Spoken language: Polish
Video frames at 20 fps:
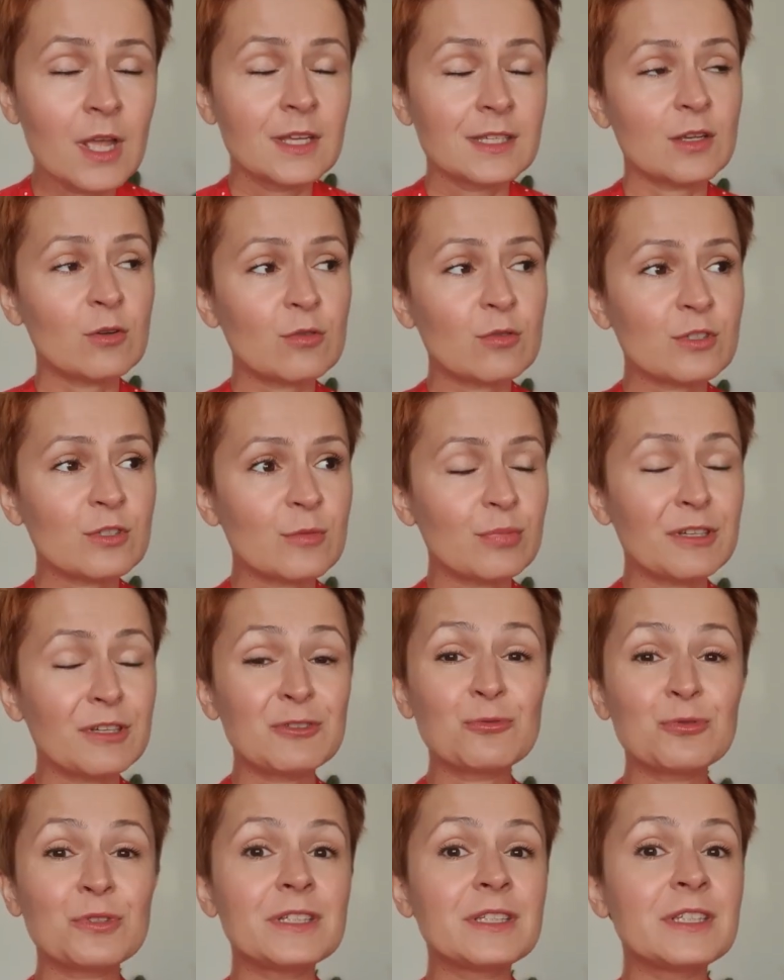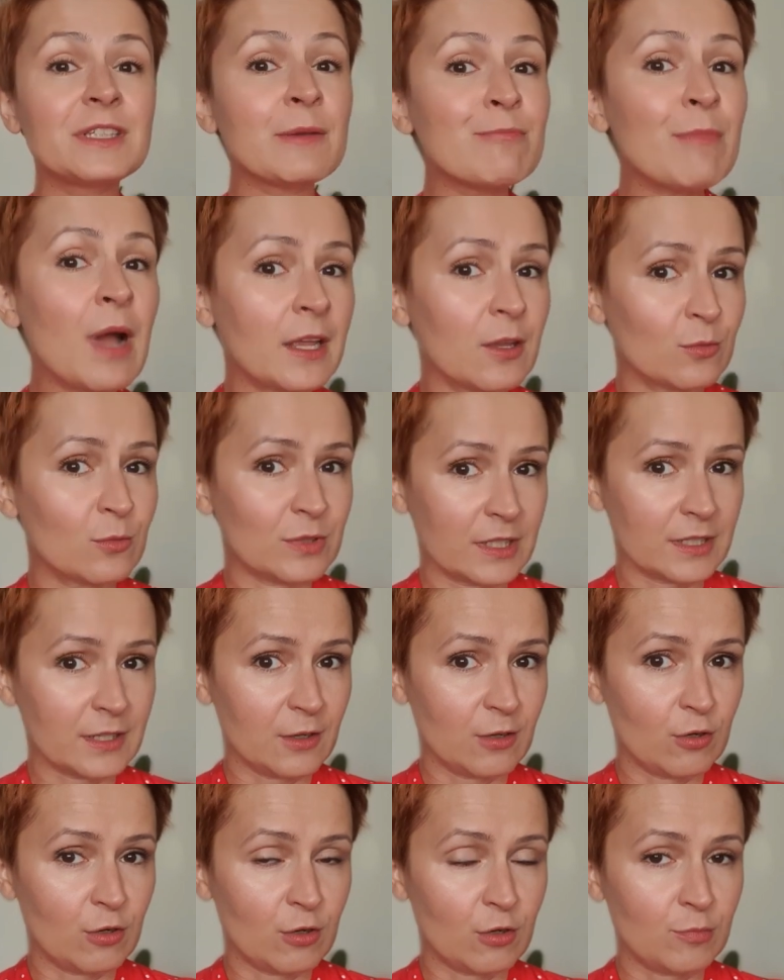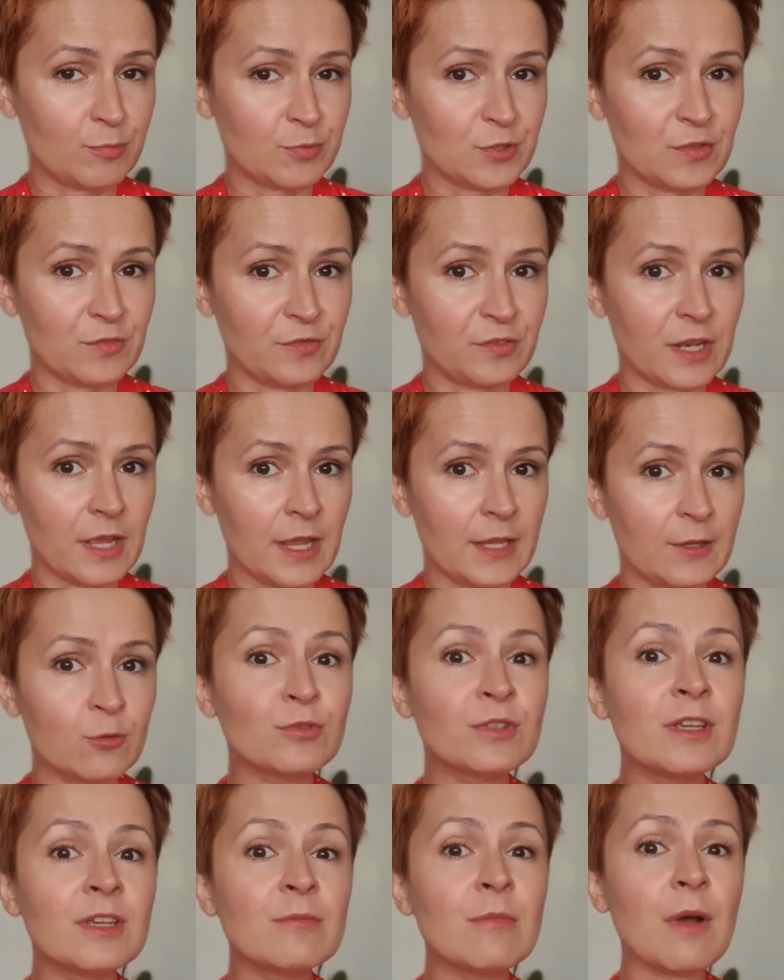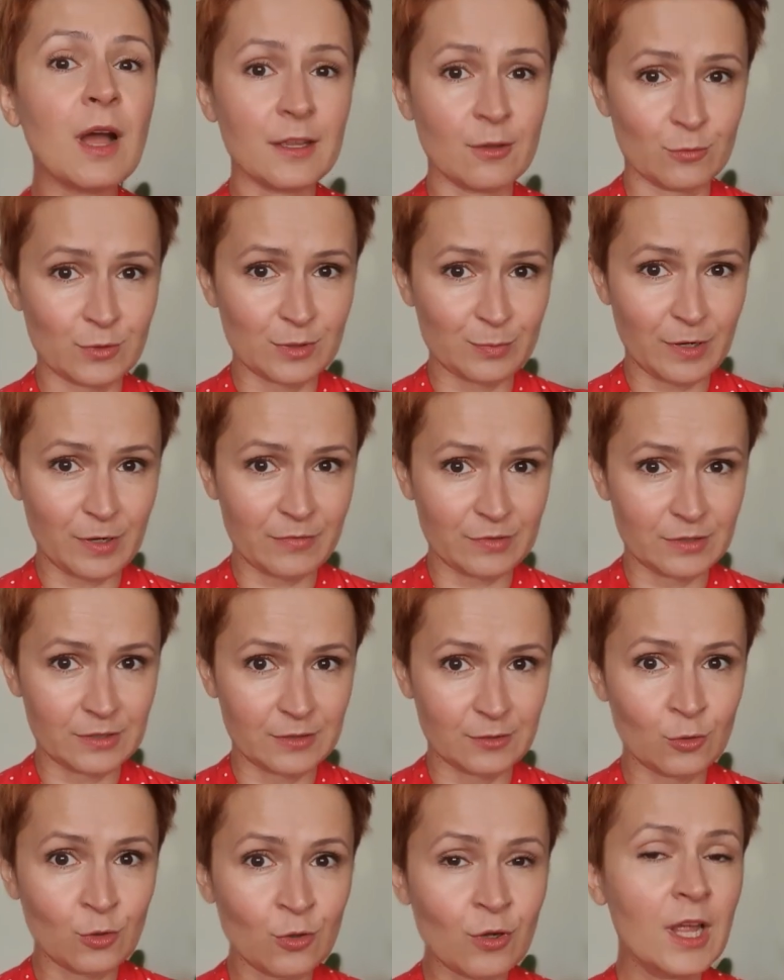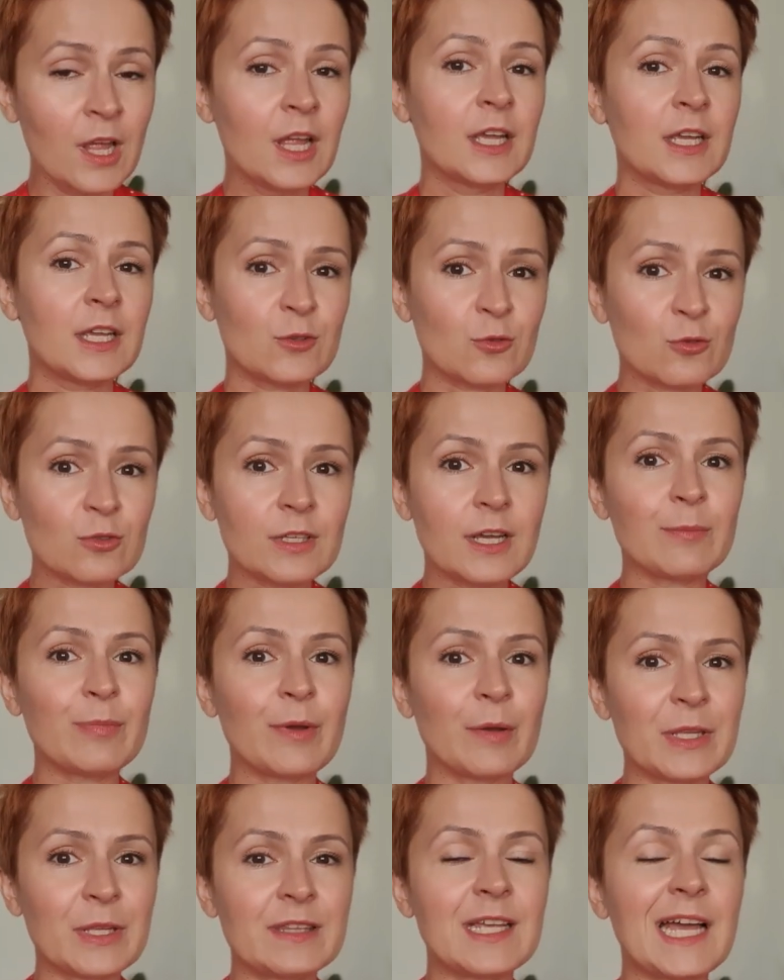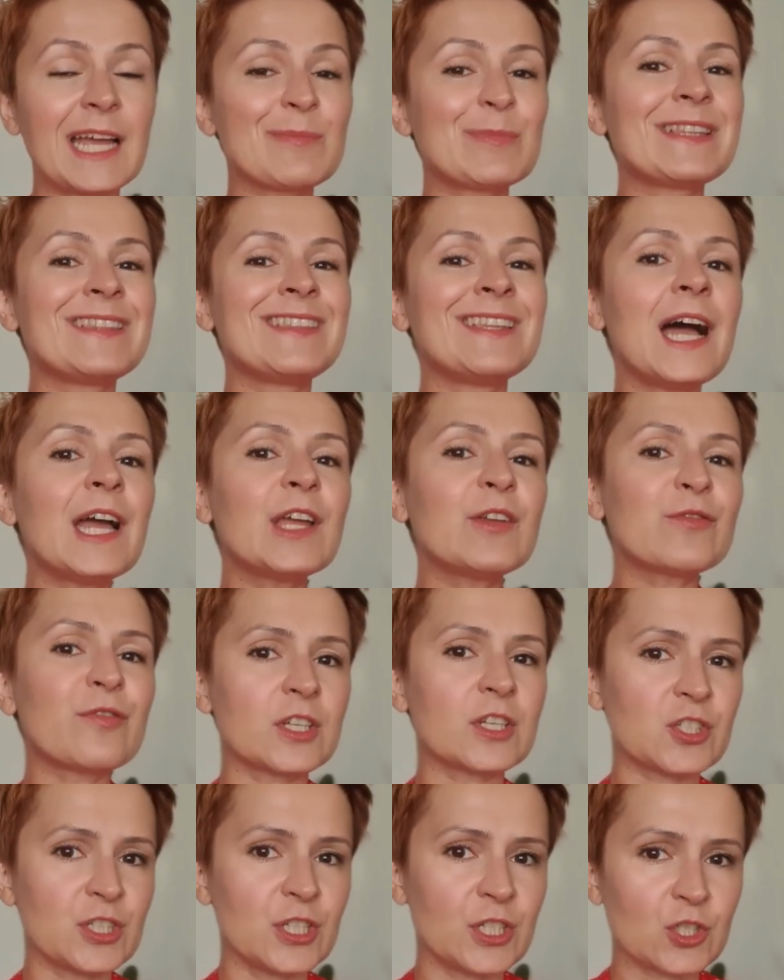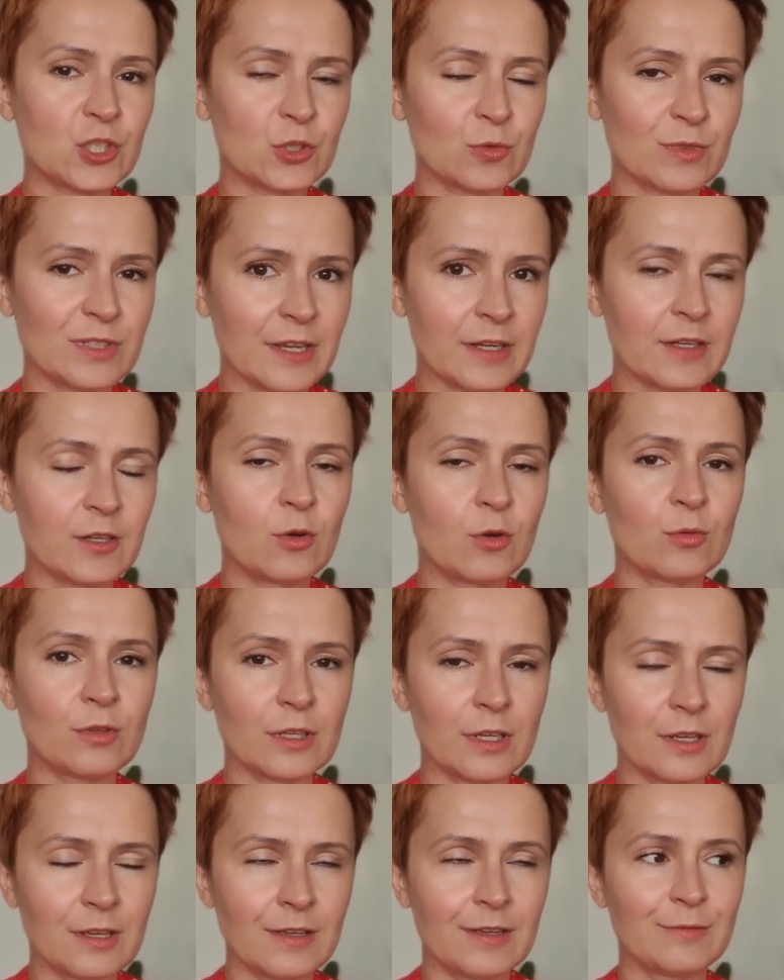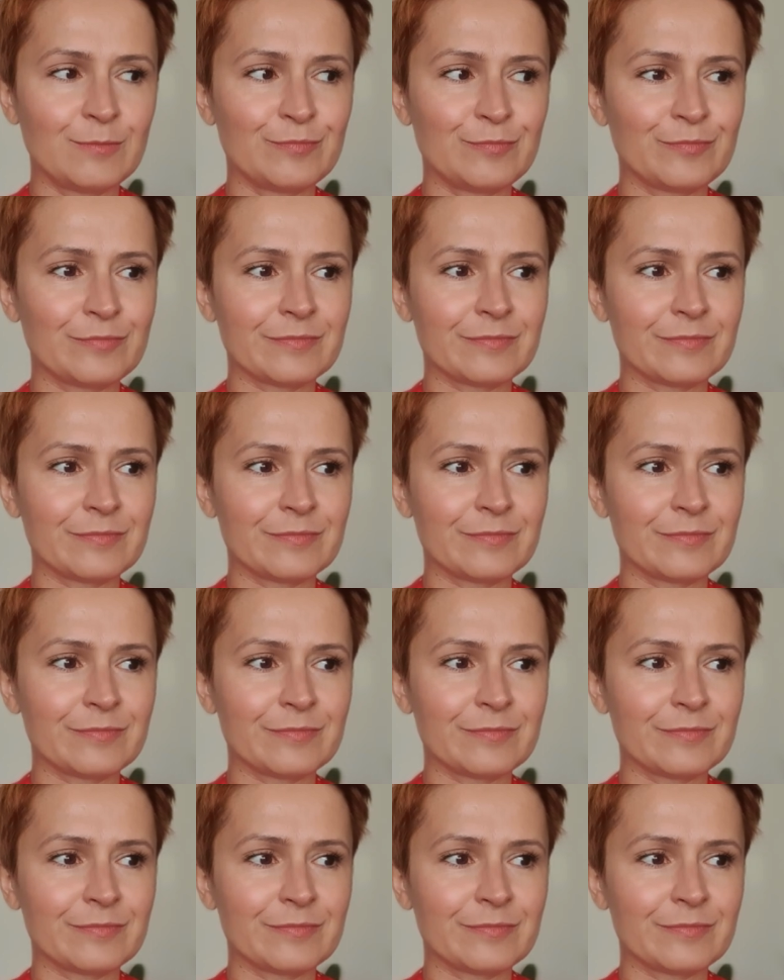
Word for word: Są osoby, które nie mają takiego przywileju, nie mają sprawnych nóg i tutaj pamiętajmy, najważniejszą cechą, e,